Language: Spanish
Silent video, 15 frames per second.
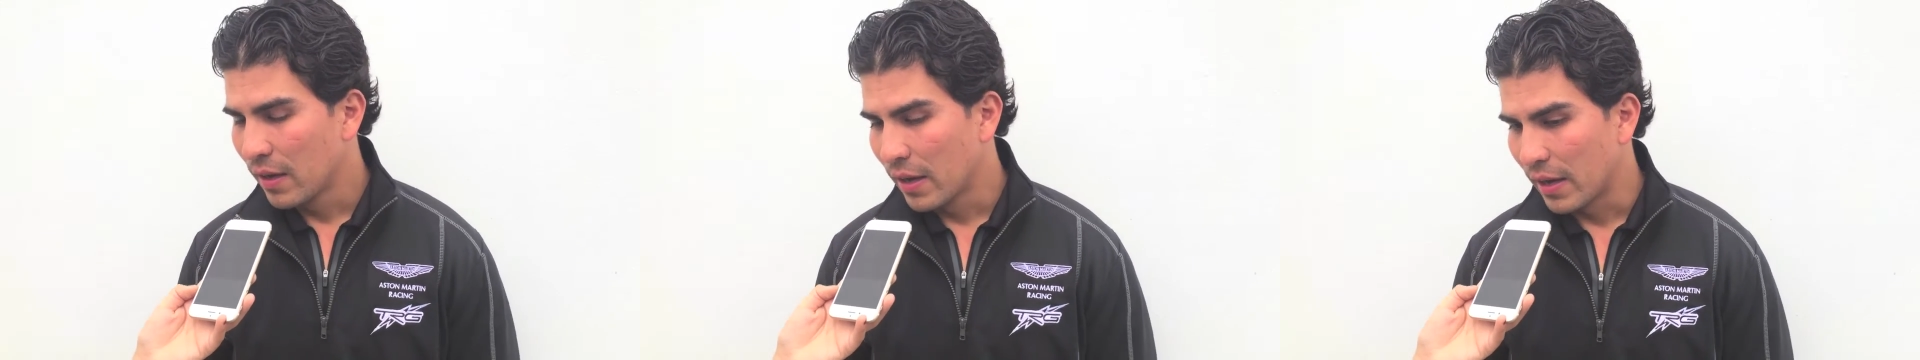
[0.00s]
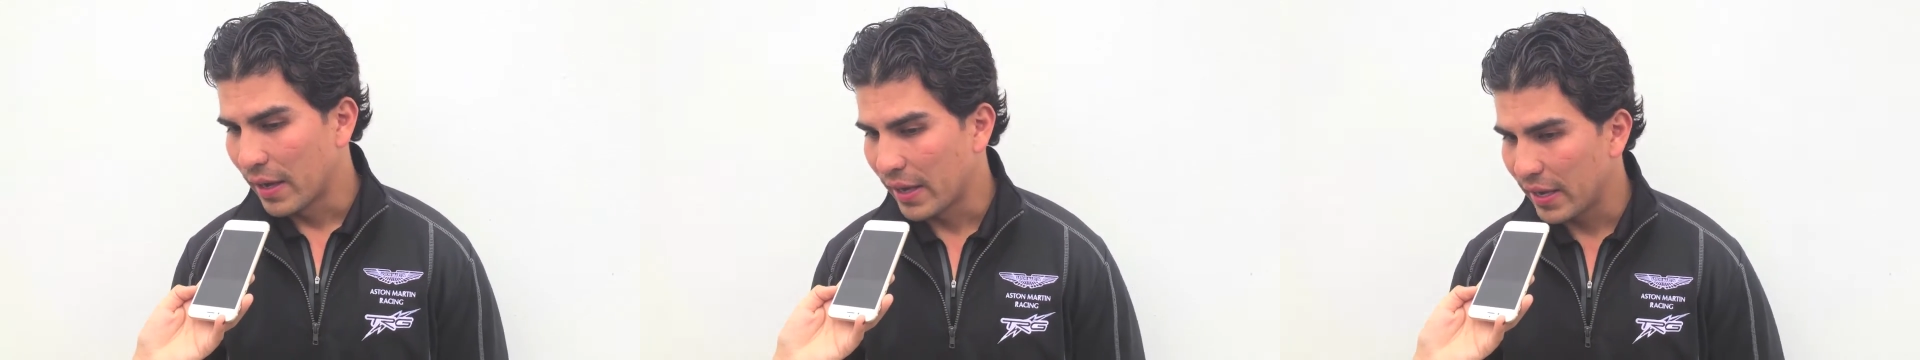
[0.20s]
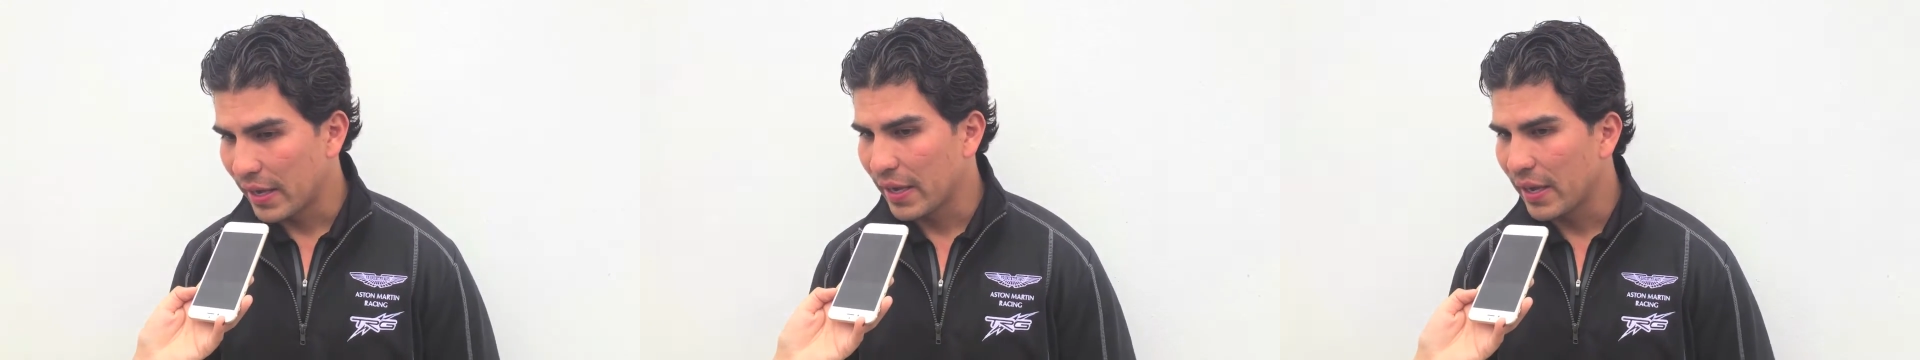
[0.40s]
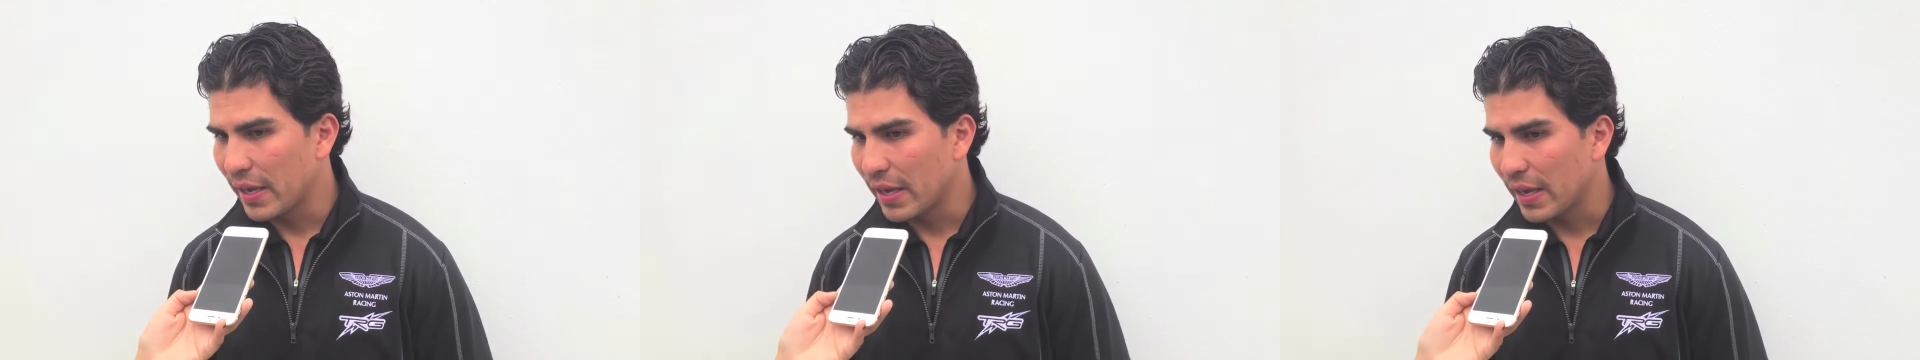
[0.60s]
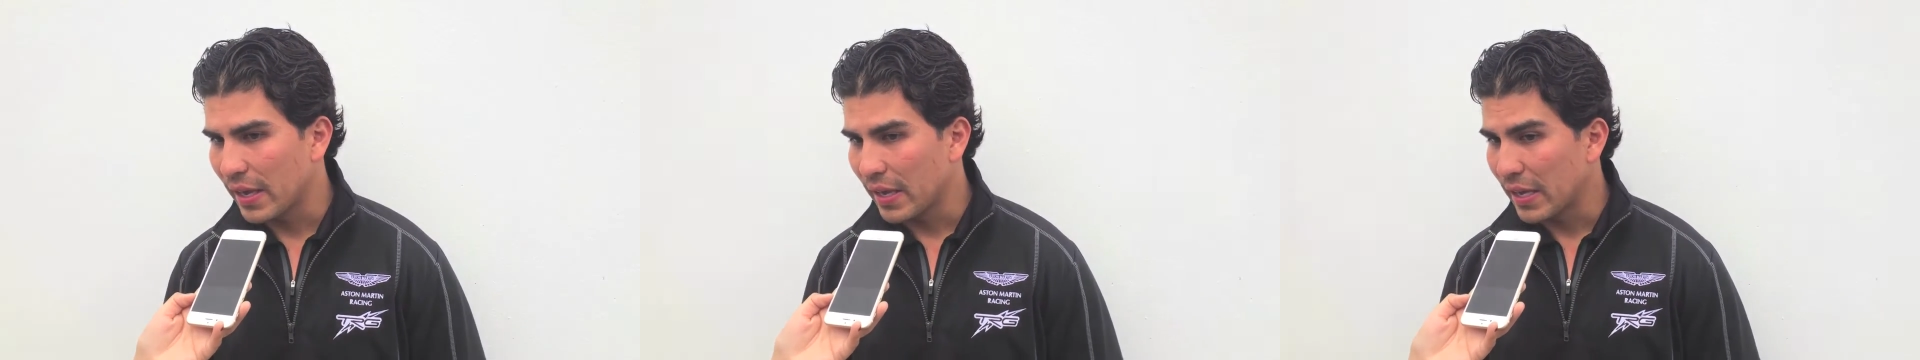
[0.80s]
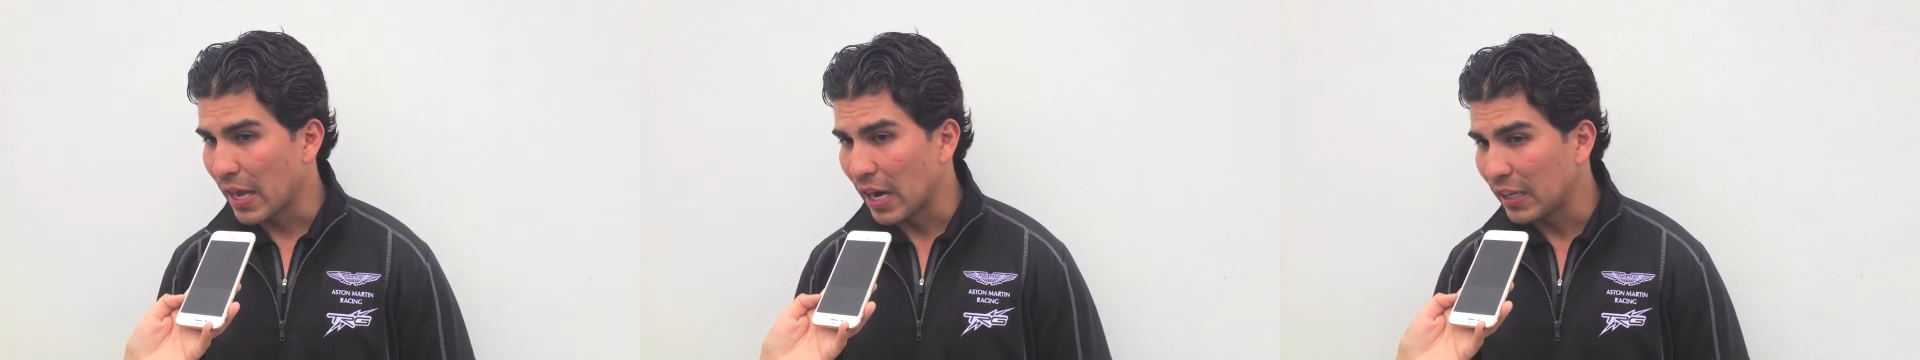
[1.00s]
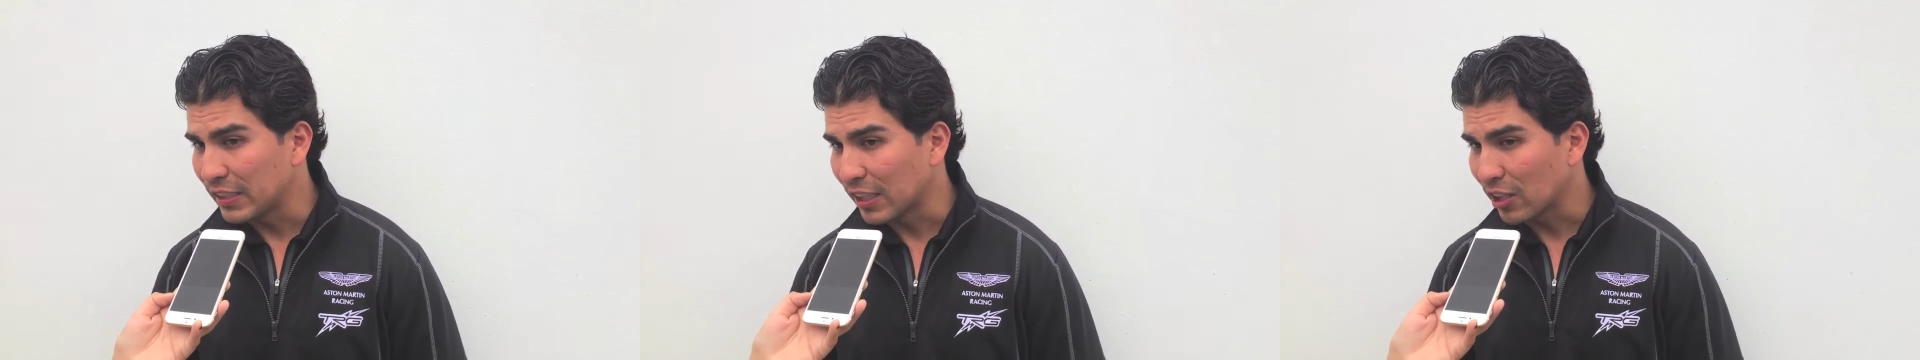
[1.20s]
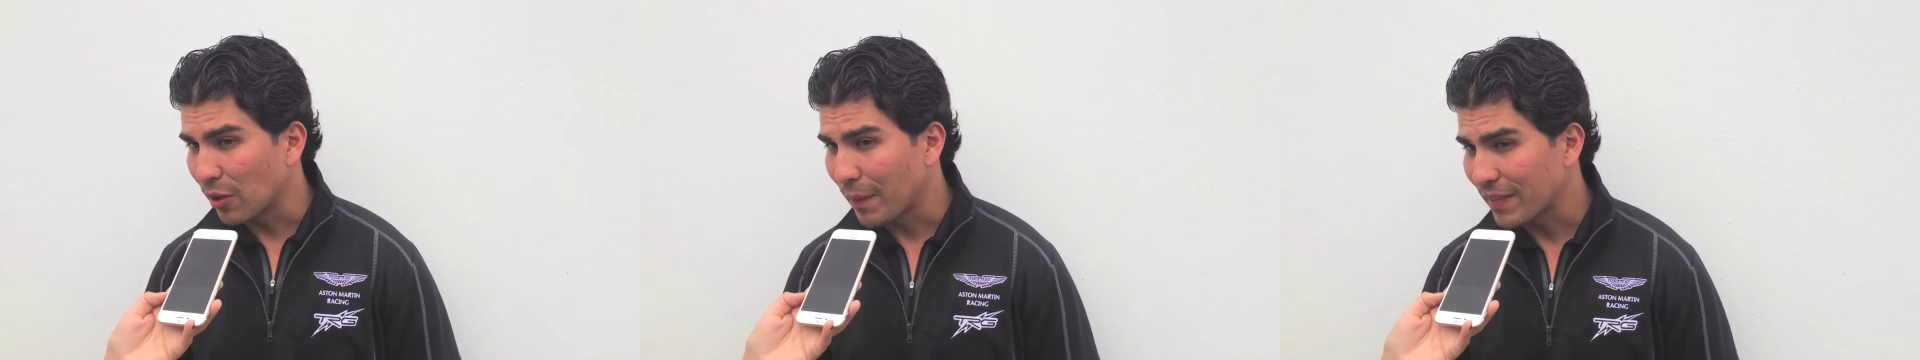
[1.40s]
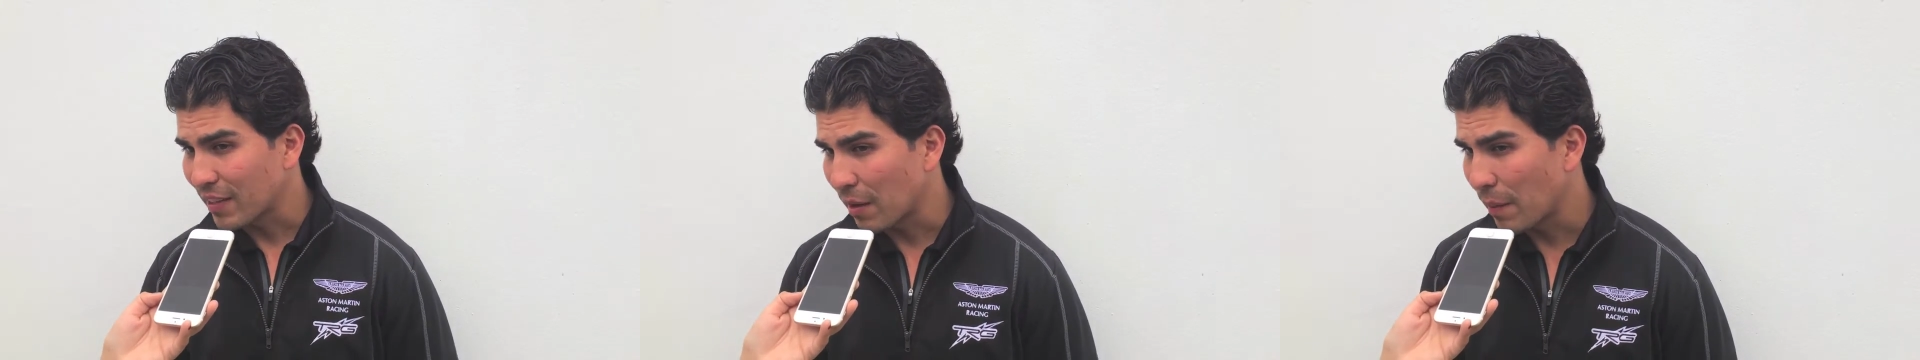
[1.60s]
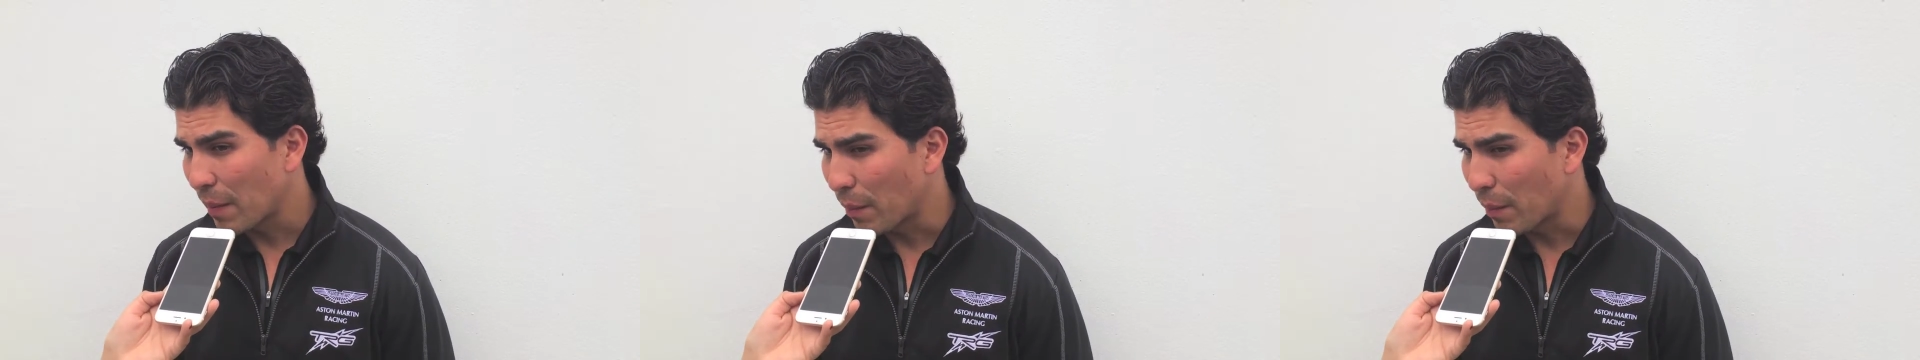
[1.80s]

y, él intentó pasarme